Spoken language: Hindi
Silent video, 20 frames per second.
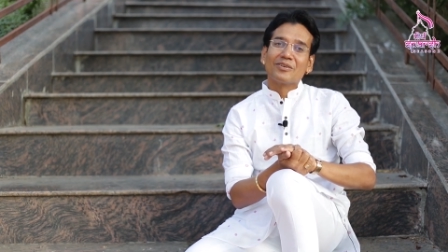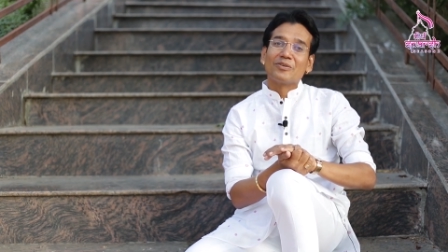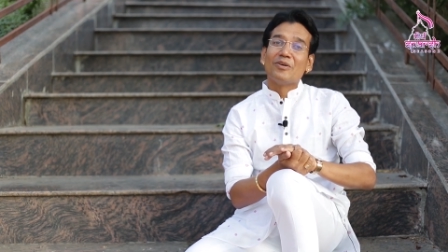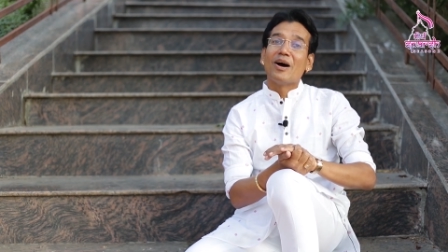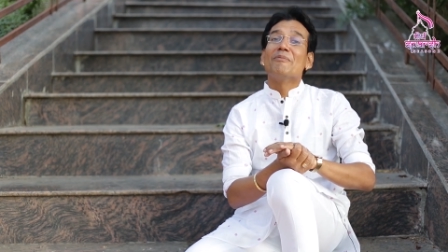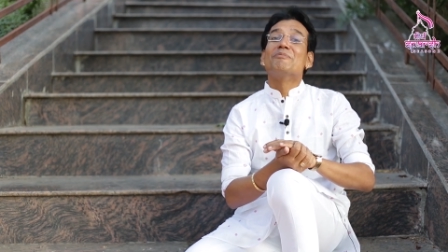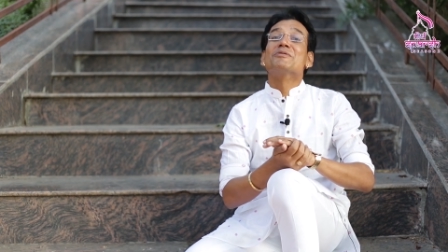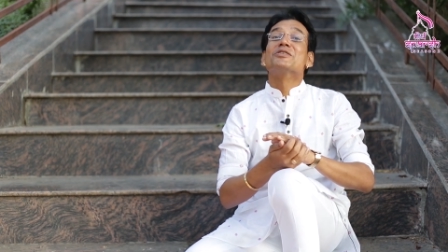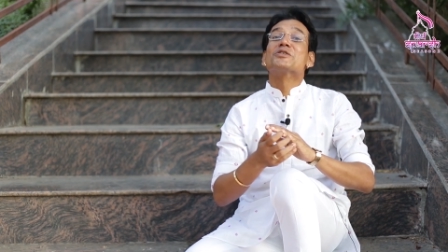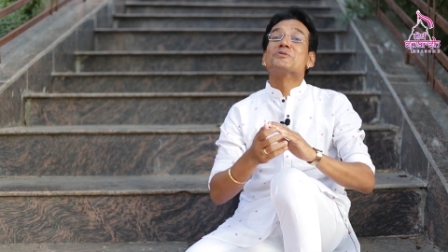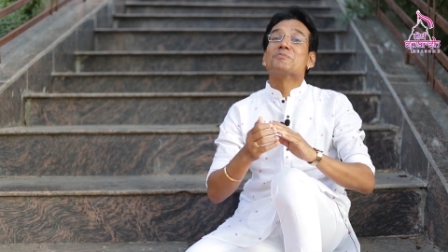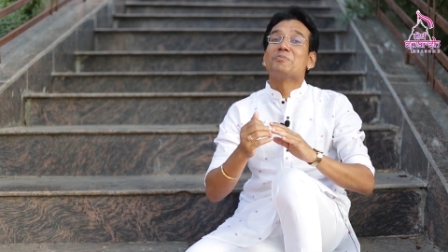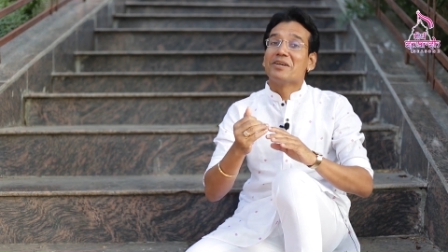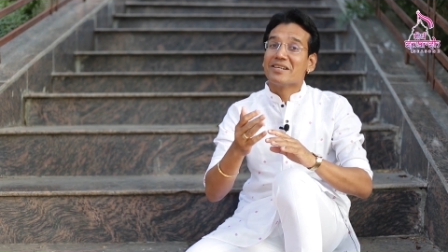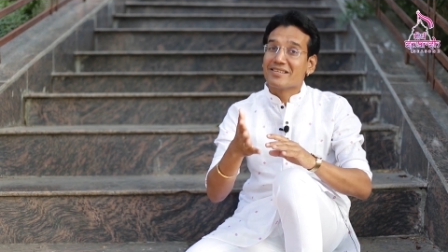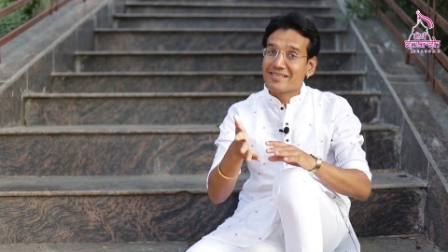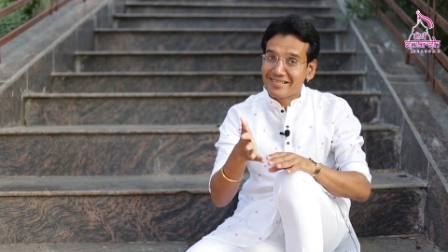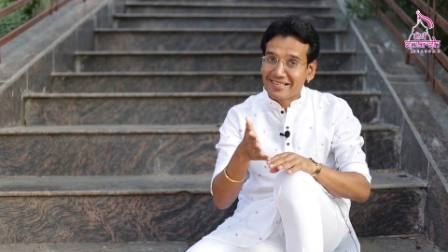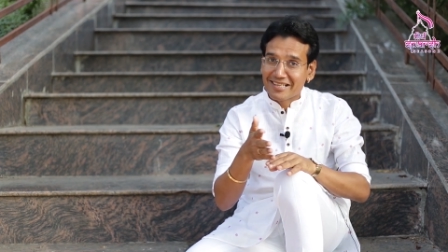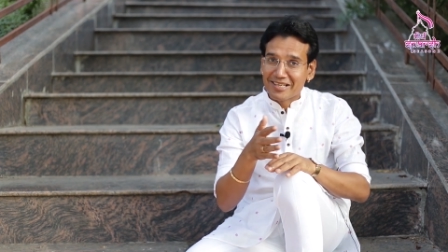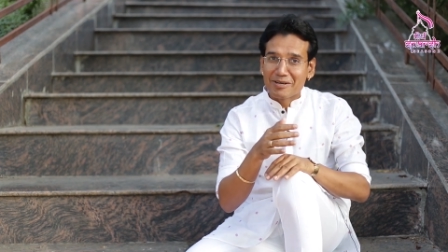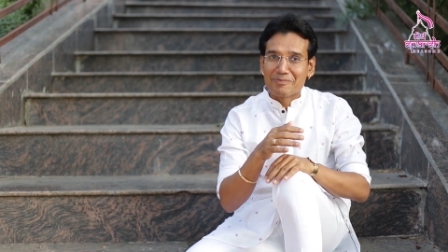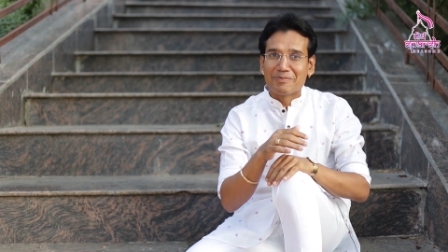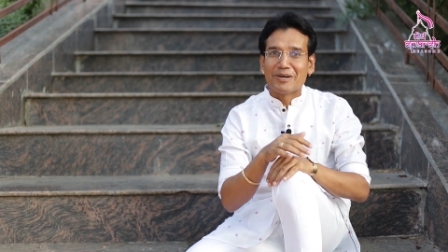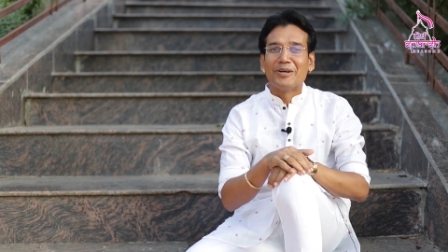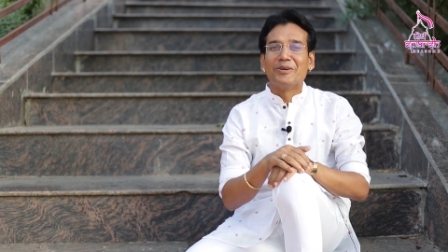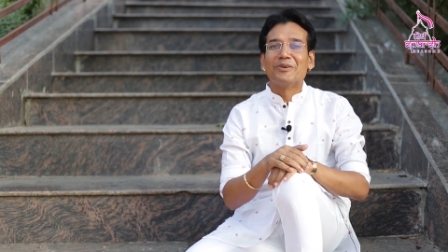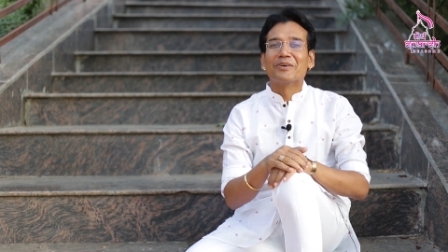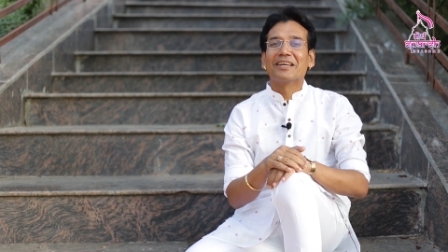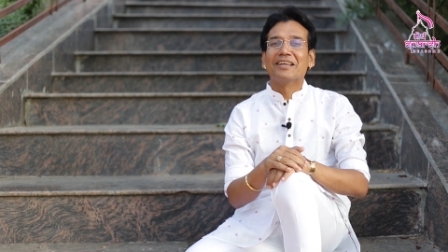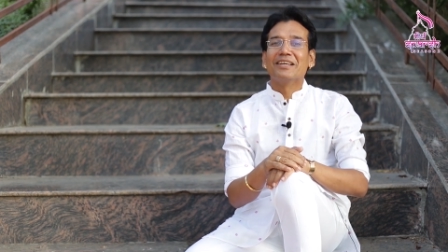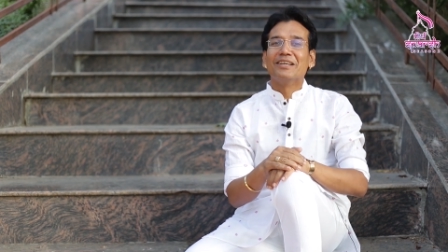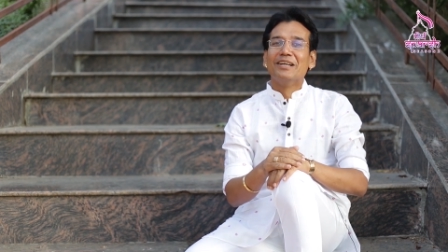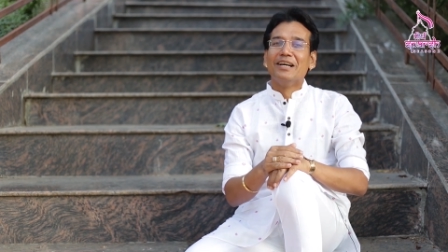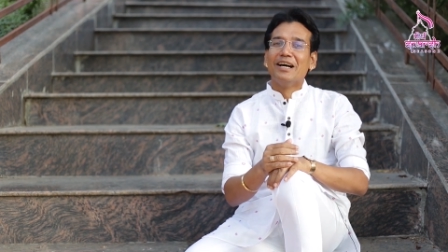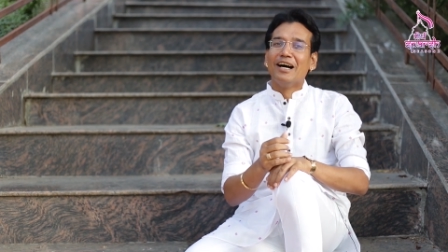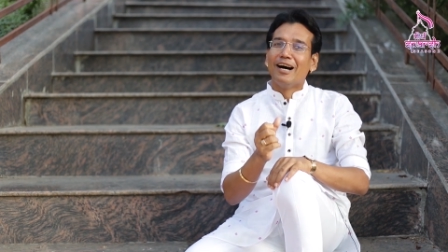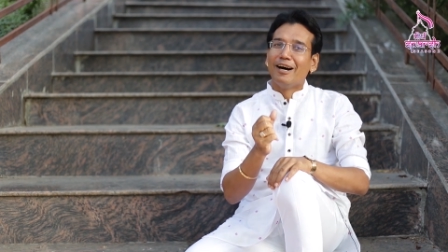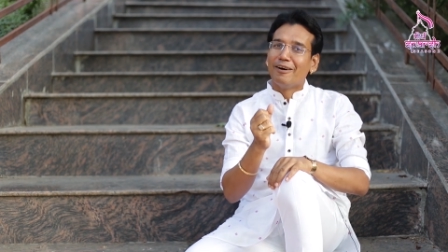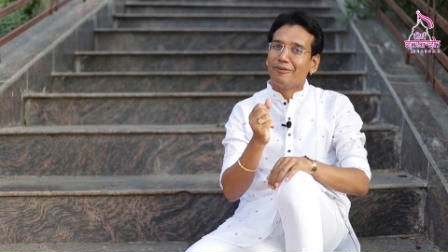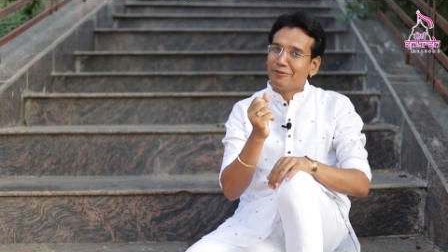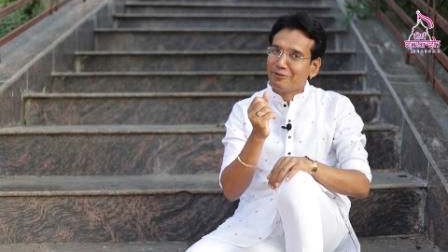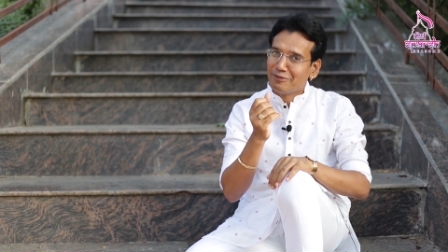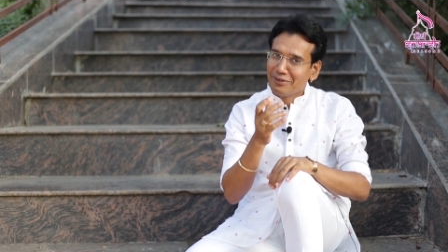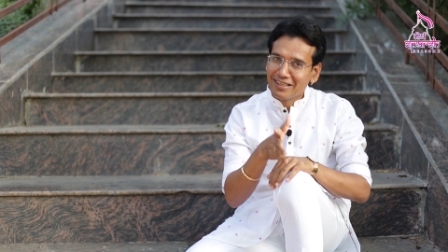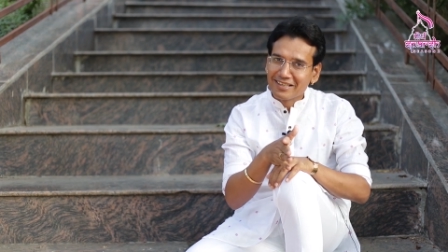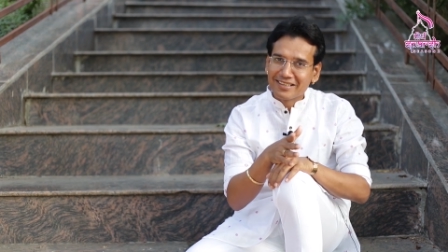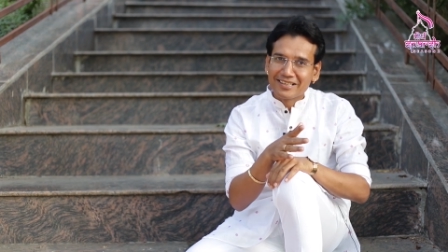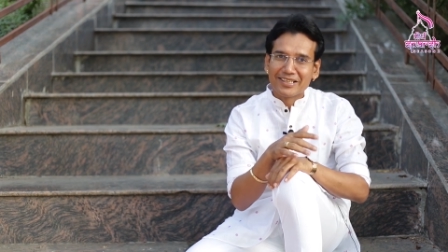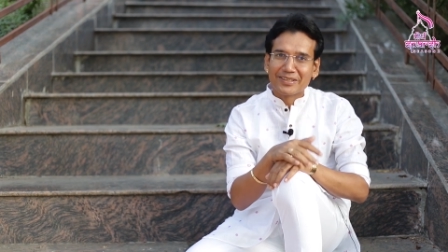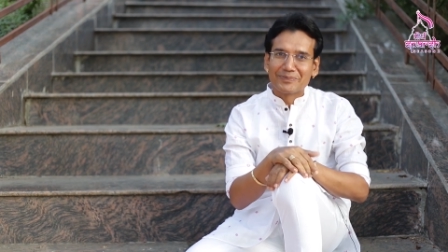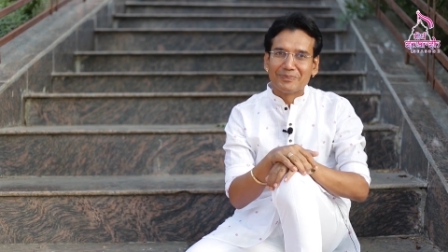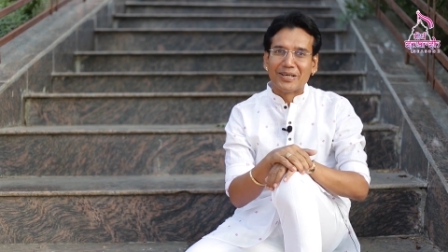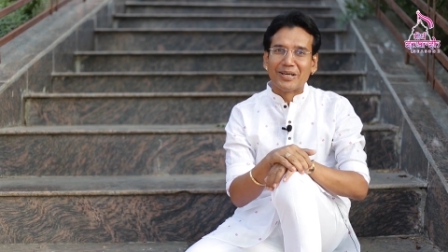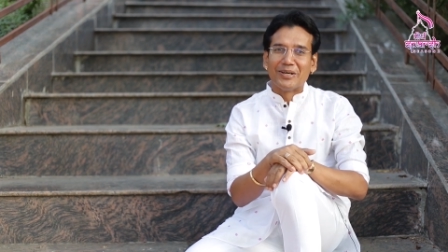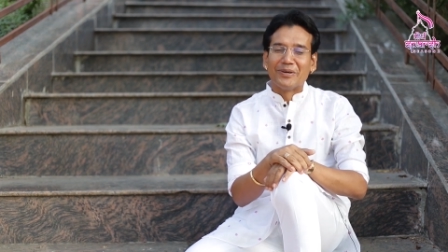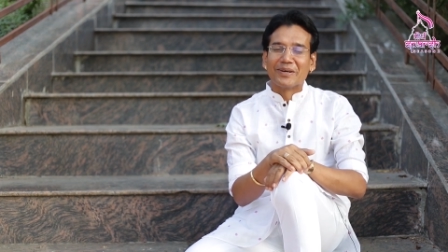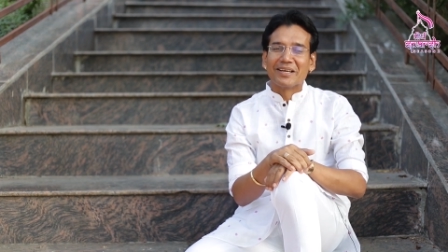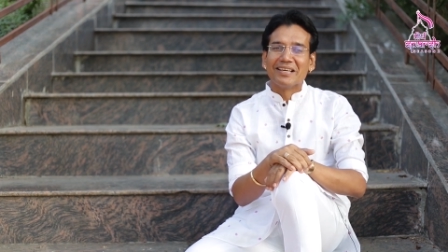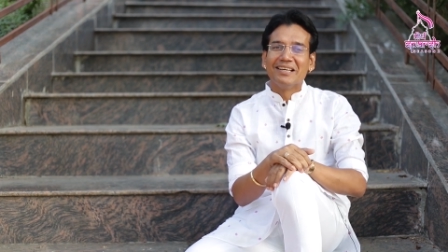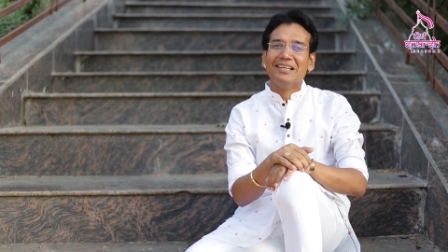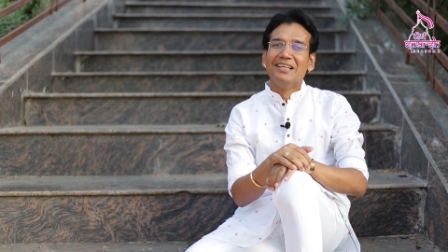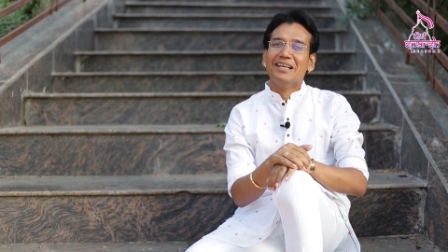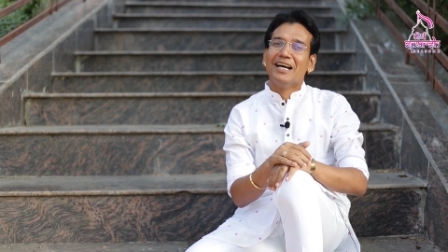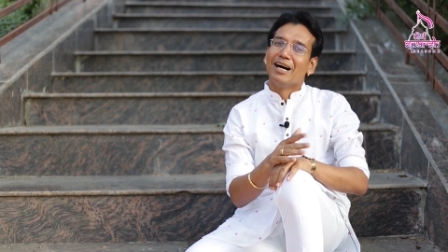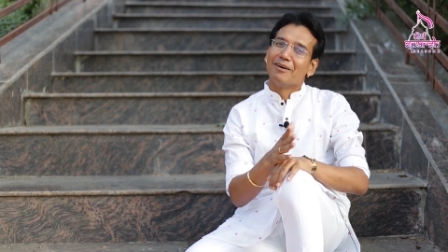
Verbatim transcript: को आप स्पर्श कर पाओगे आप फील कर पाओगे